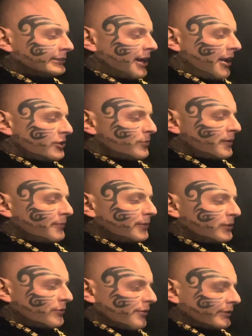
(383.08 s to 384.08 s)
Szymek
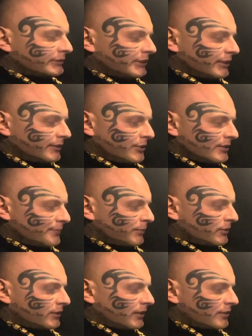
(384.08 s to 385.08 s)
Byku, kiedy się
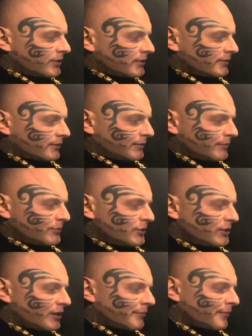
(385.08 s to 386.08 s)
spotkasz z Tomkiem
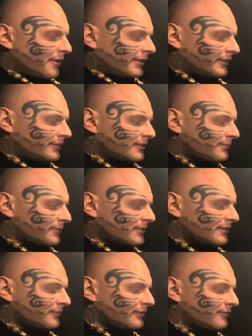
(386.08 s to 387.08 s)
Cikiem? I to jest
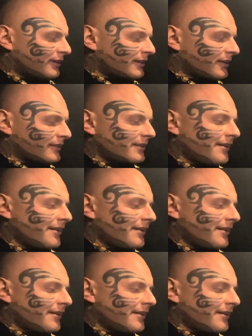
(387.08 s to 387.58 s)
pozytywny wariat.